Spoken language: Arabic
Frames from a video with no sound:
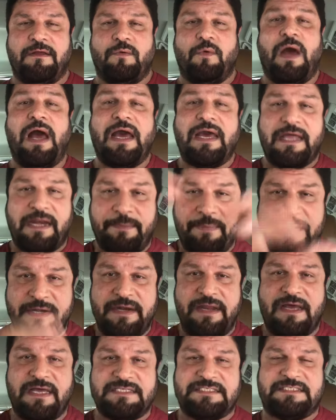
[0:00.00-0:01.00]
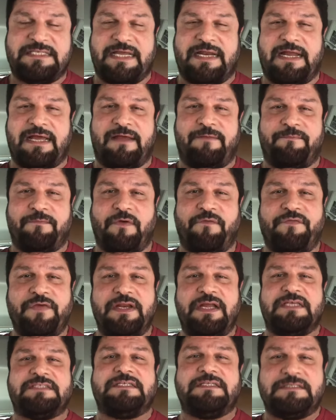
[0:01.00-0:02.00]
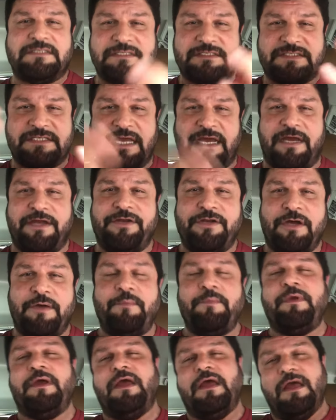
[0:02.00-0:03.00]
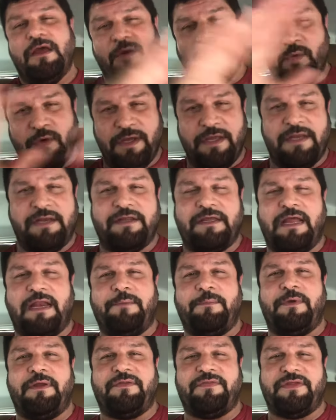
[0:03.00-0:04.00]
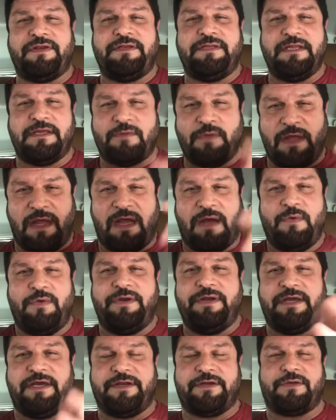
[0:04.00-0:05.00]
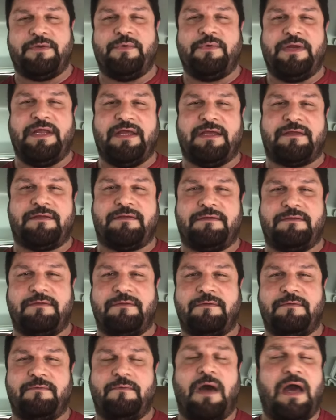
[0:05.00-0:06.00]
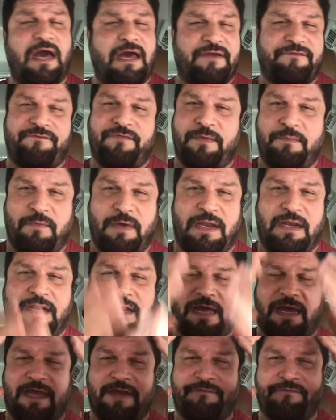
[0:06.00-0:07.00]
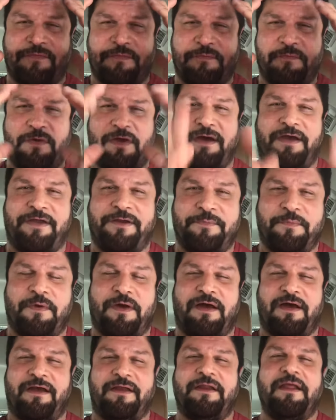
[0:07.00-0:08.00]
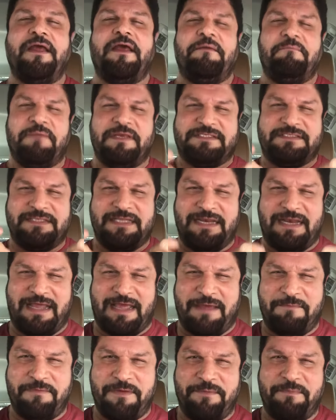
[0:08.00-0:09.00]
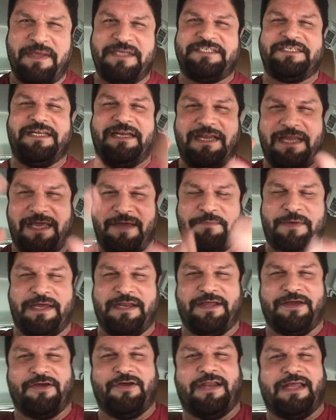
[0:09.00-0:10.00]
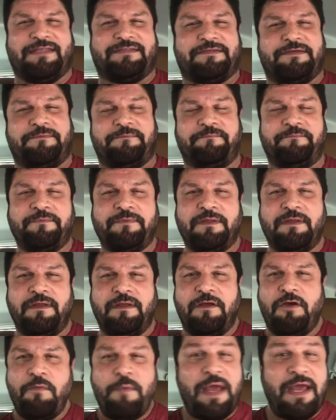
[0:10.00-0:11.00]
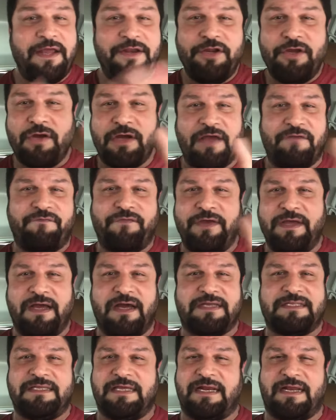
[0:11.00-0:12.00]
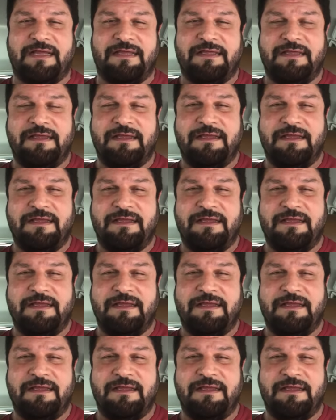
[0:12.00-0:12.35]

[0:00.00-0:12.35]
واقرب الناس ترى وفي ناس انت تساعدهم وينقلبون ضدك ويحاولون يحرقونك واعرفهم والله اعرفهم واحد بواحد بس نلعب نمشي اللعب على قولتهم وما حد يوقف وياك ترى